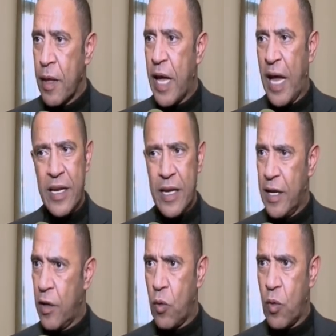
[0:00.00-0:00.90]
يعني
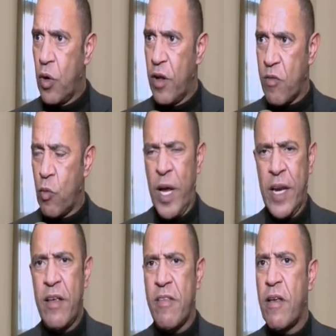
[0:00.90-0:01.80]
ايه وكل اسبوع
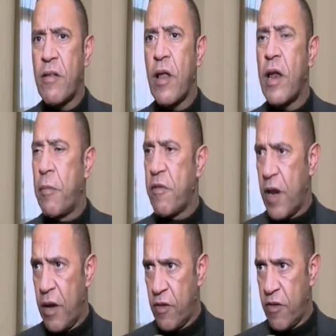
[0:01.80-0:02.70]
يعني ايه ازاي تطلع
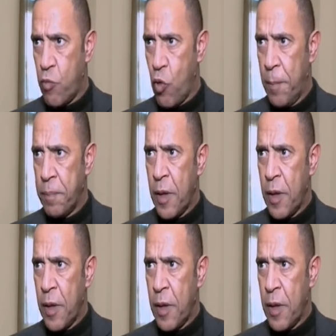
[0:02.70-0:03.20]
مسرحيه في اسبوع